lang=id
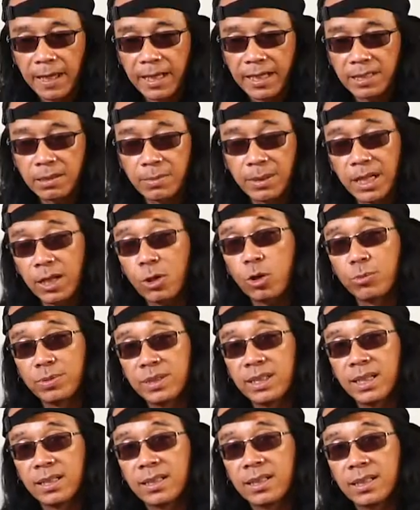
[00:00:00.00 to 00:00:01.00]
ini sebenarnya
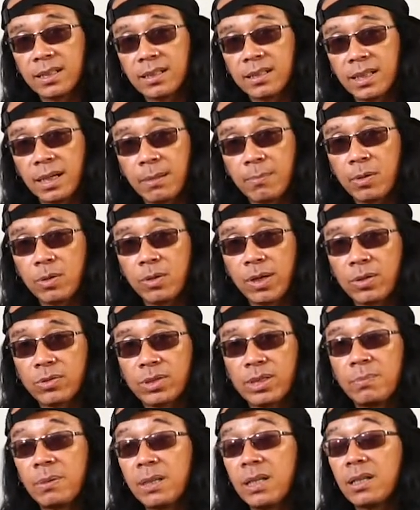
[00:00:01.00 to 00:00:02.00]
opsi aja. Nggak perlu harus
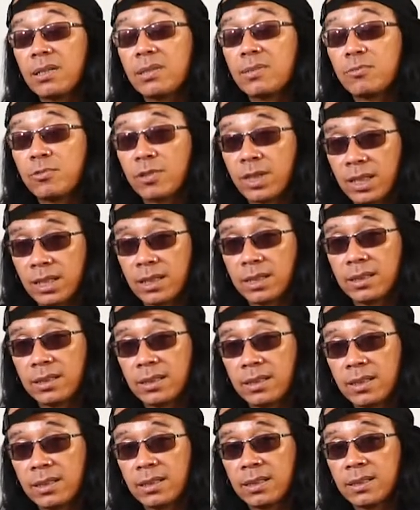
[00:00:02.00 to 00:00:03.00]
di-picking semua.
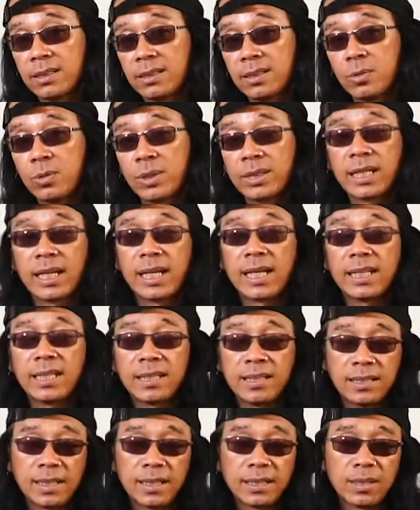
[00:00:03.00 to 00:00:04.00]
Ya, gue sering kali
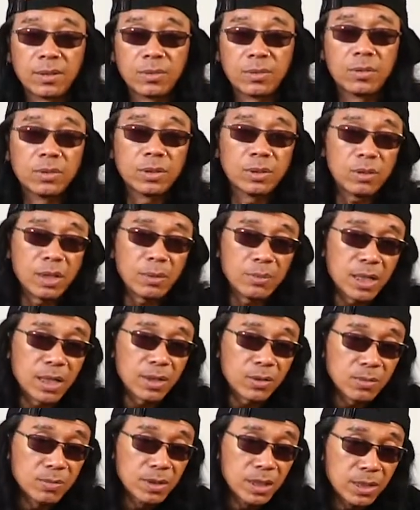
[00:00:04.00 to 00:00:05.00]
ditanya, oh itu emang
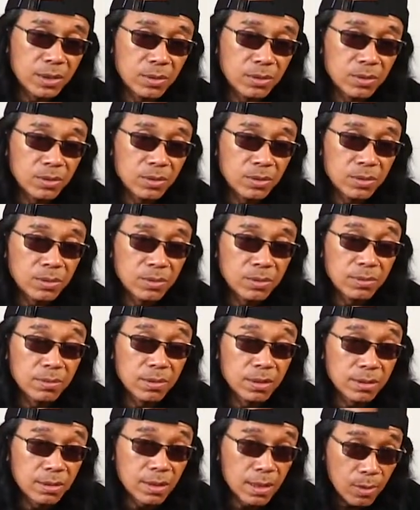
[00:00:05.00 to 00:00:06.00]
harus begitu
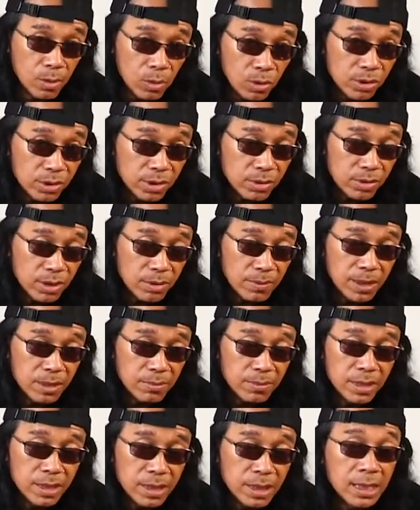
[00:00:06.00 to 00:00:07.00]
terus atau gimana
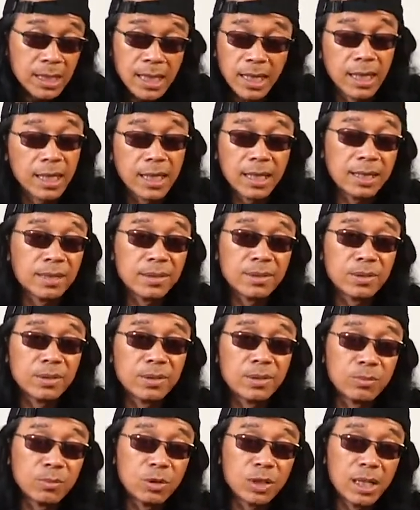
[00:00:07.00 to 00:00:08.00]
bang? Enggak gitu loh.
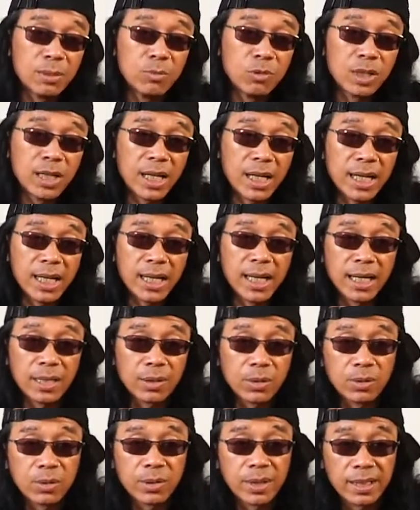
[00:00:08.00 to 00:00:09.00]
Lo mau gabung dengan
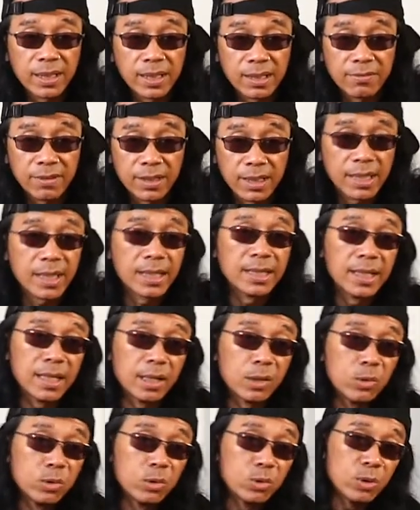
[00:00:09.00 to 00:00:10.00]
legato, and then after that ada
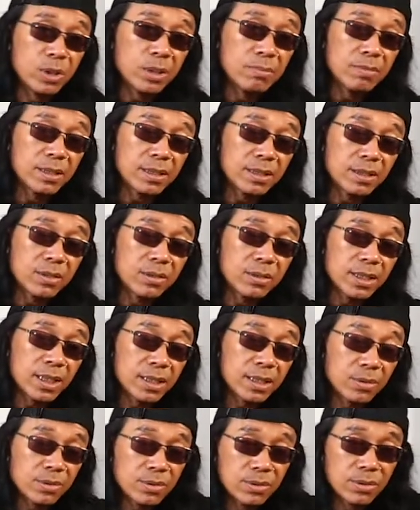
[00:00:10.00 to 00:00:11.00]
yang lu sweep atau yang
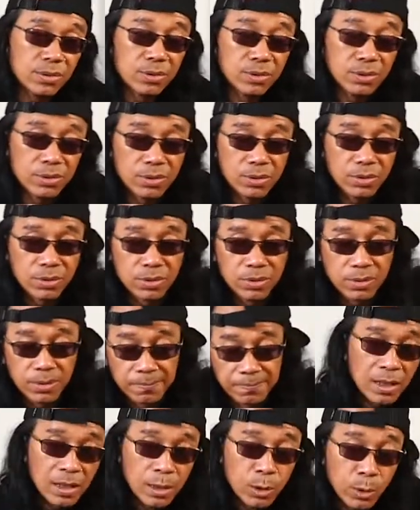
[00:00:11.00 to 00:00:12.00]
lu lu lu,
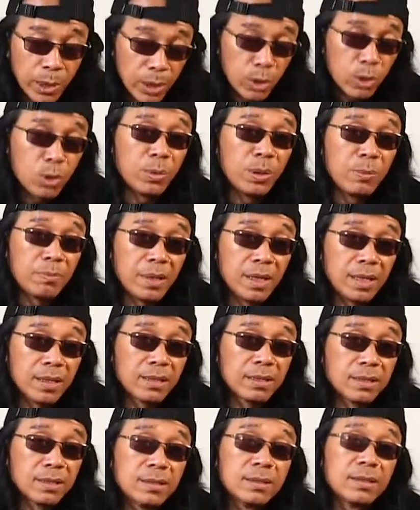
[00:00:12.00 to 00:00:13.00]
lu ekonomi pick
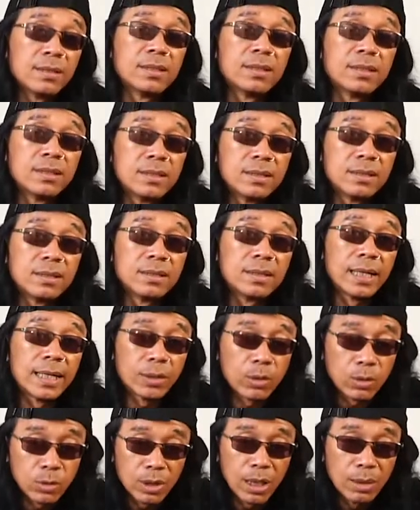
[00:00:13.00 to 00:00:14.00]
uh,
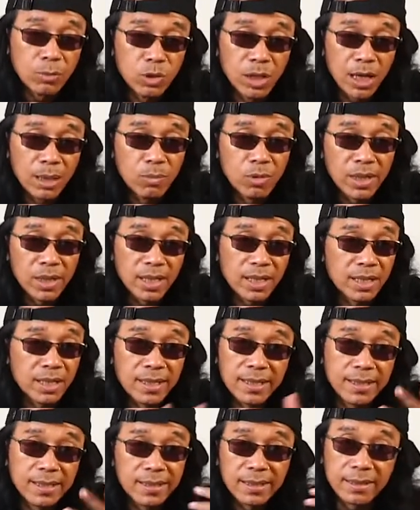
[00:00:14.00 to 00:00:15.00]
atau lu gabung-gabung ya
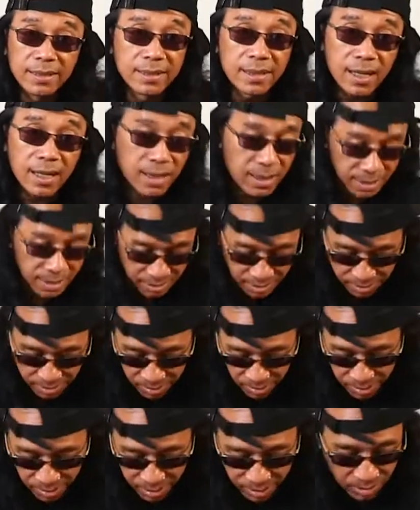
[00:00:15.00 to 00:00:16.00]
terserah gitu
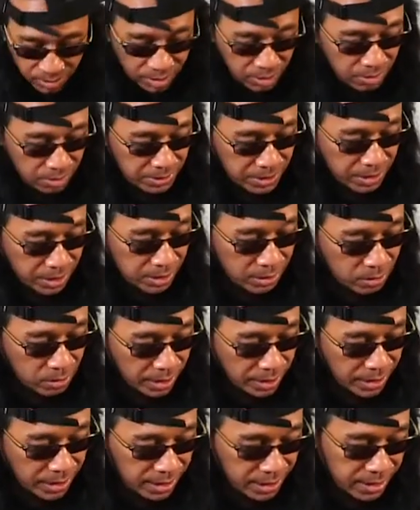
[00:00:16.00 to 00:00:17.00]
loh kalau kalau misalnya gue
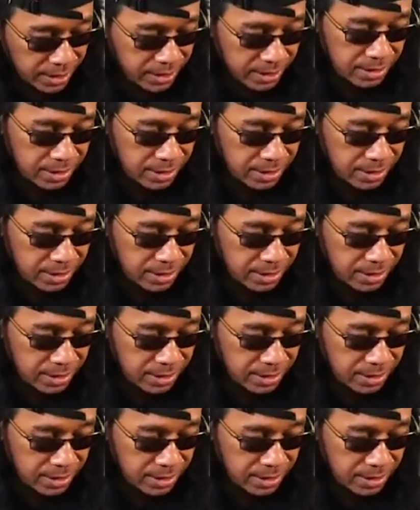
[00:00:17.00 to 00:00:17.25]
kadang-kadang